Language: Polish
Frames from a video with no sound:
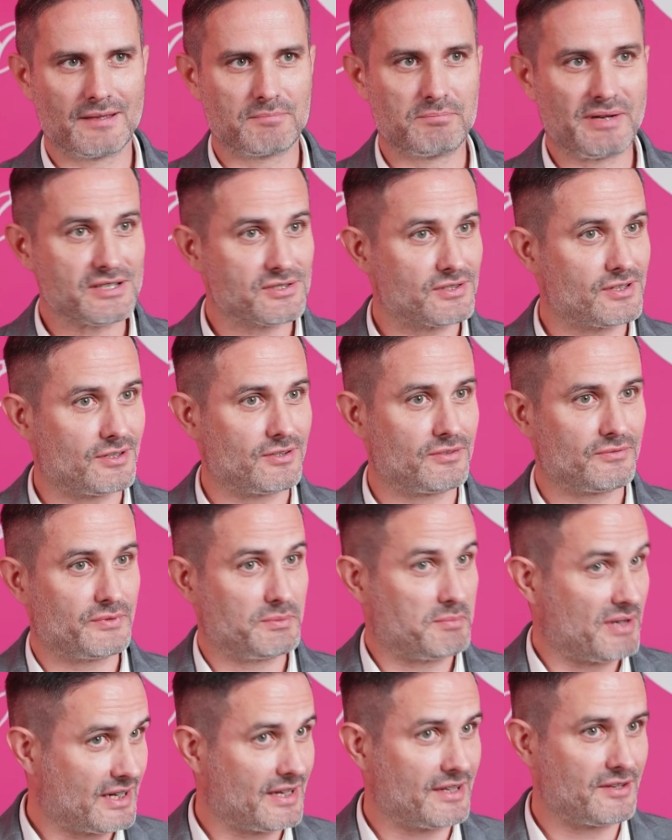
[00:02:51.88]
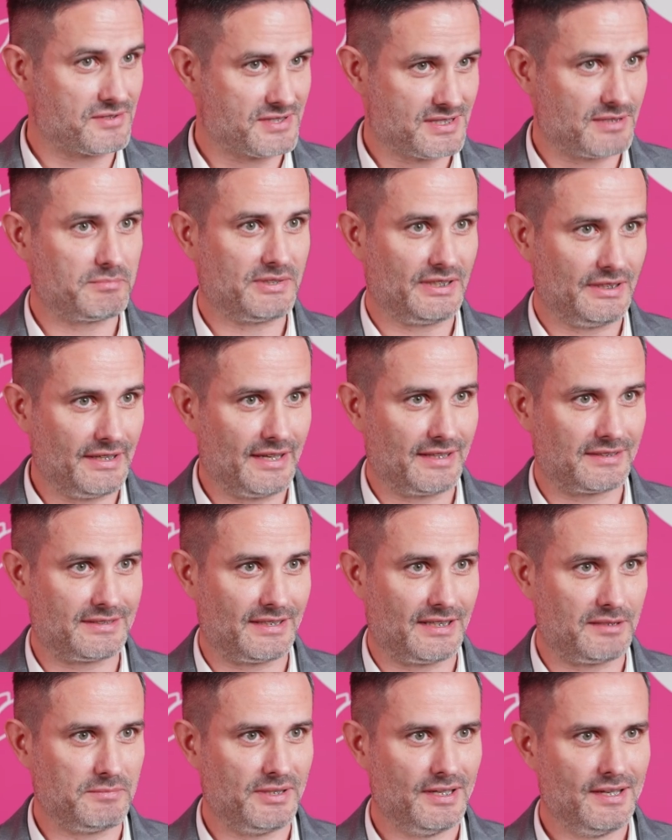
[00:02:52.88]
bardzo wymagającym
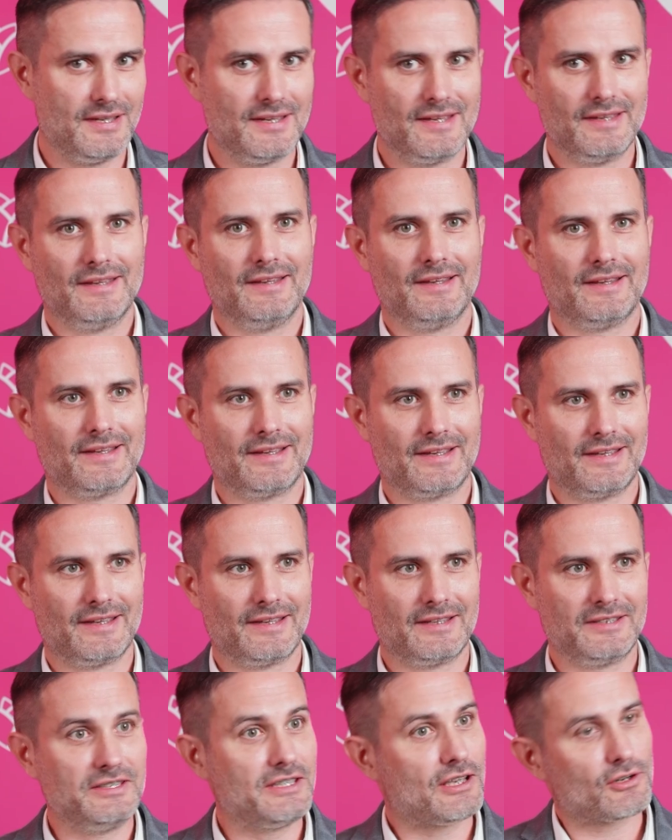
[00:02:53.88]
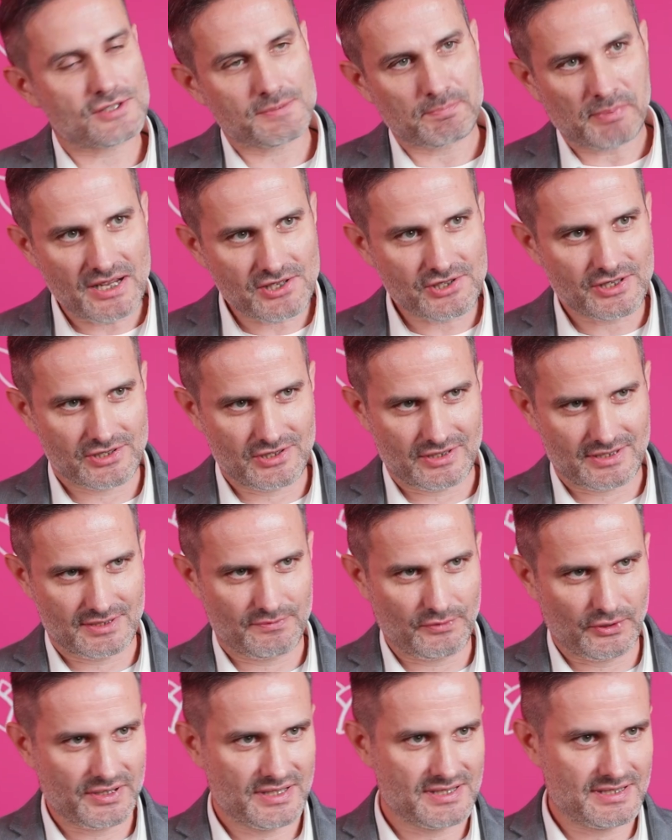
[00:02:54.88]
klientem. E, i nie rozpraszać tych
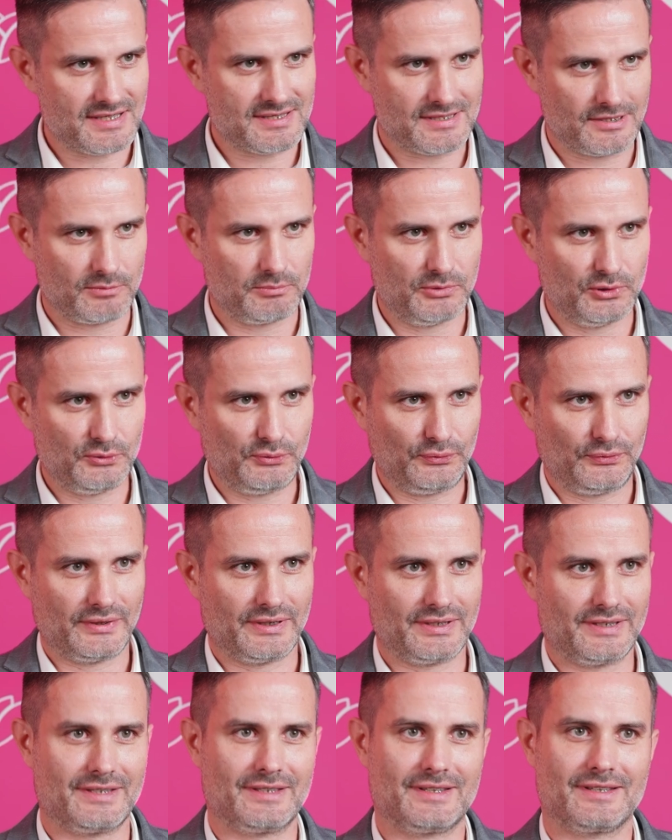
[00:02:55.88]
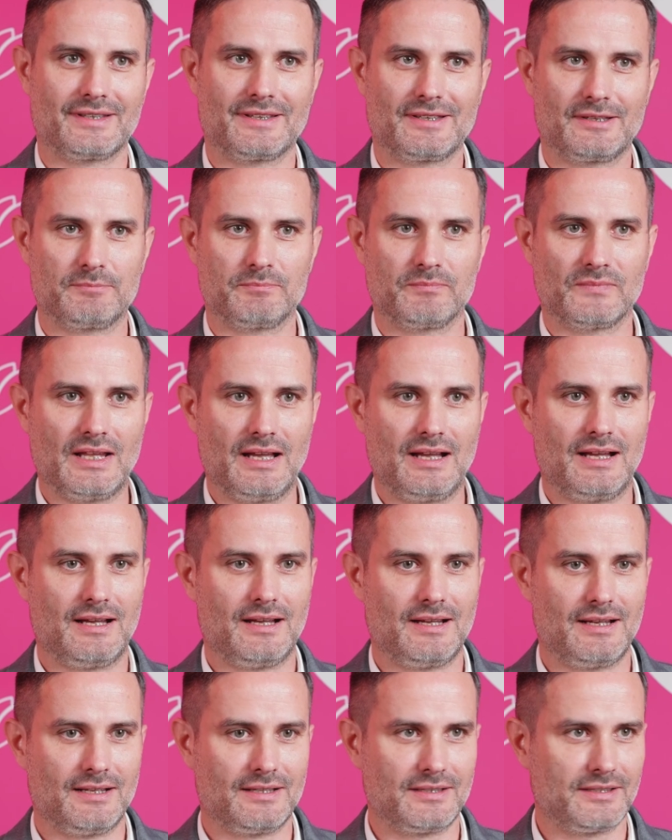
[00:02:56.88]
swoich zasobów e,
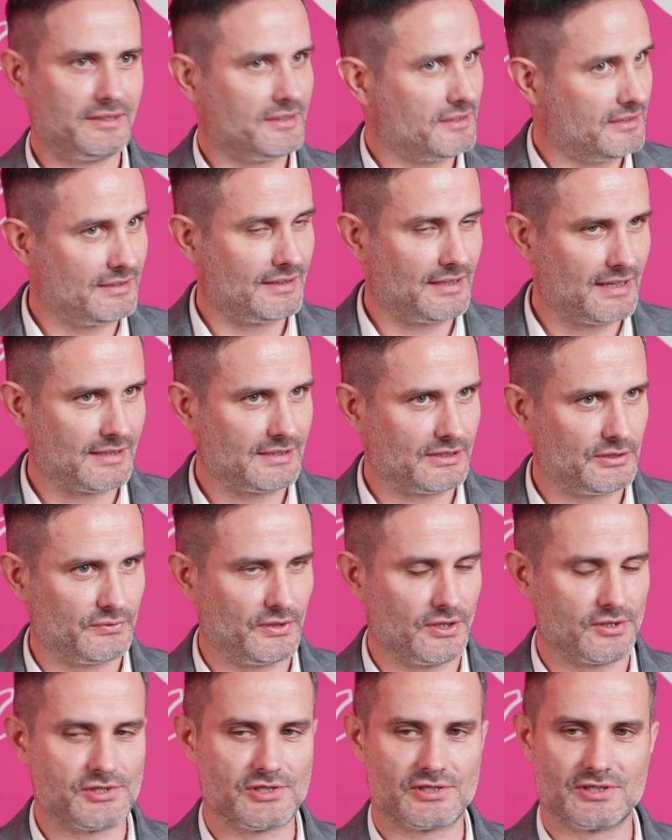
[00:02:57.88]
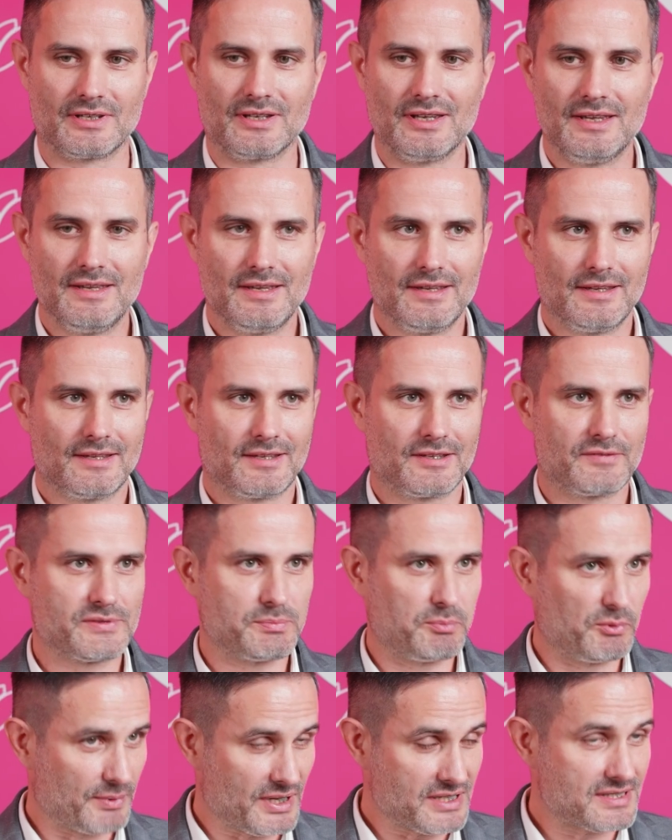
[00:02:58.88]
na inne aktywności. E,
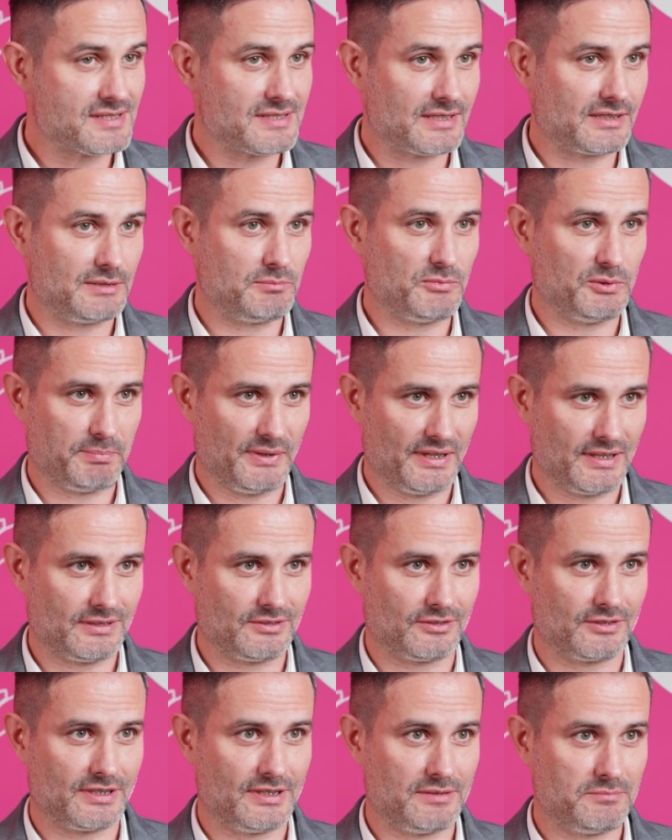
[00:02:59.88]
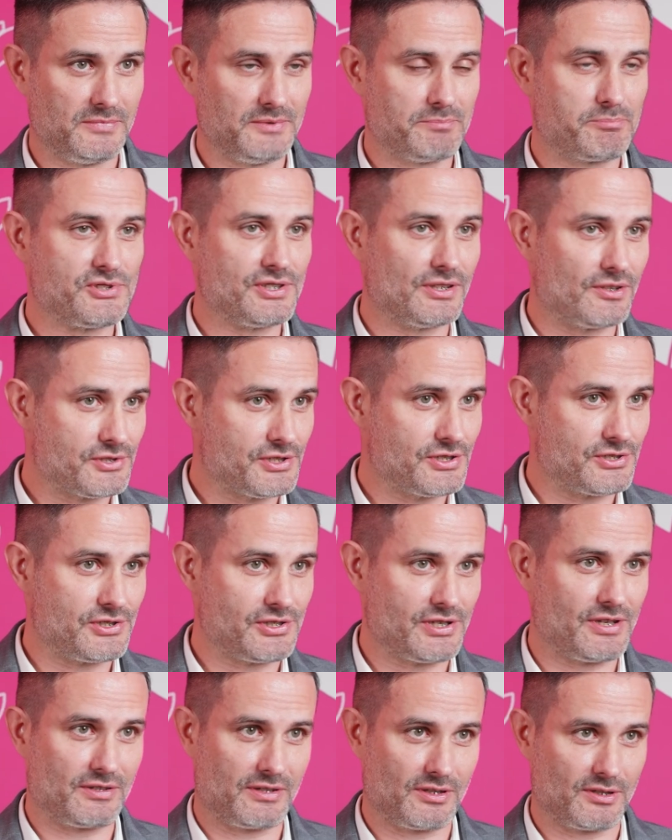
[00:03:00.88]
współpraca z takim operatorem przynosi dzisiaj